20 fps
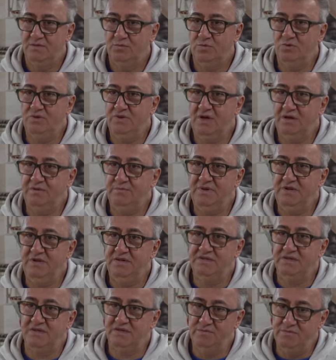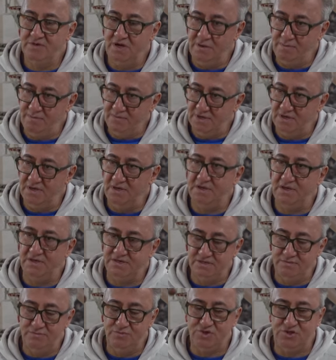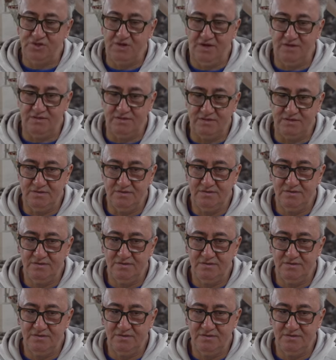Bunlar milli takım kamplarına katılmışlardır.